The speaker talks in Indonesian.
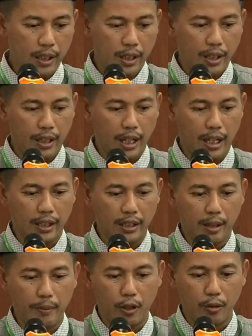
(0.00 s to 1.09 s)
yang kami
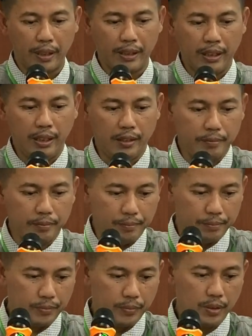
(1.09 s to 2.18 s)
hormati
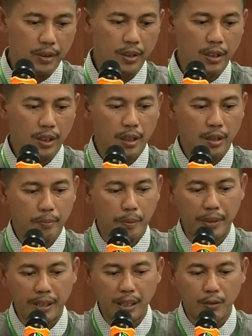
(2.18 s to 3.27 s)

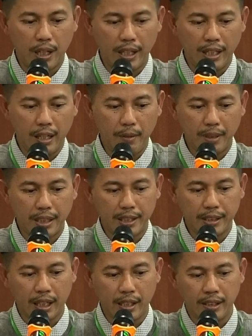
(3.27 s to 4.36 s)
pimpinan wilayah Majelis
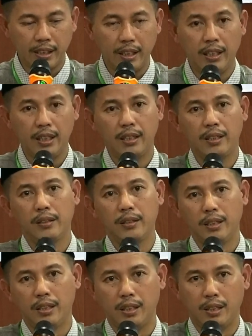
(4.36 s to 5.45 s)
Tarjih
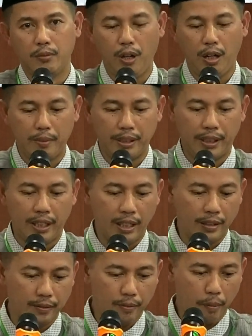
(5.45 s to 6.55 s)
eh, Muhammadiyah
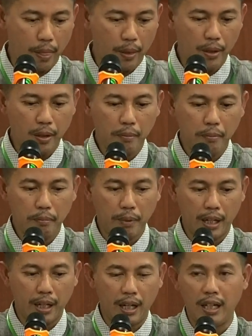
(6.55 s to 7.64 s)

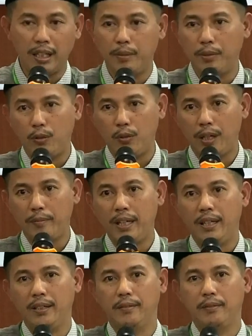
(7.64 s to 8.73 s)
para alimul ulama
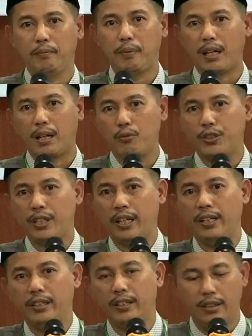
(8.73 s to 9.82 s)
para mujtahid
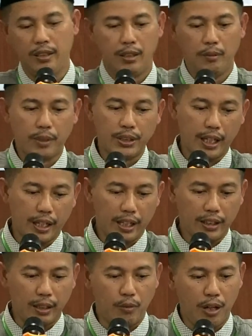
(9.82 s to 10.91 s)

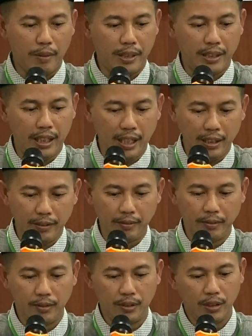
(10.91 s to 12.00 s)
persyarikatan Muhammadiyah
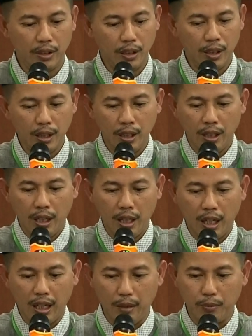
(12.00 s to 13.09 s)

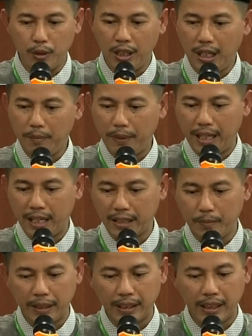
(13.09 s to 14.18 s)
Alhamdulillah pada kesempatan